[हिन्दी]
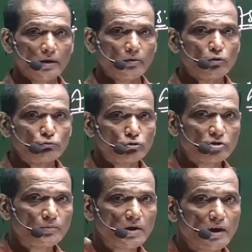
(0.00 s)
वो सब क्या
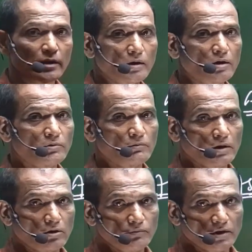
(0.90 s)
है नॉन वर्बल
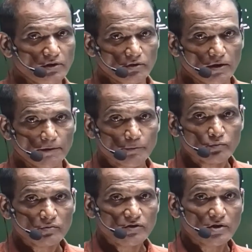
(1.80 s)
कम्युनिकेशन है
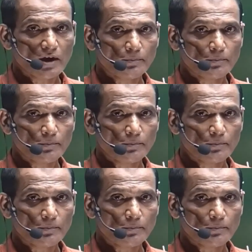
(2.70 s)
जिसे आप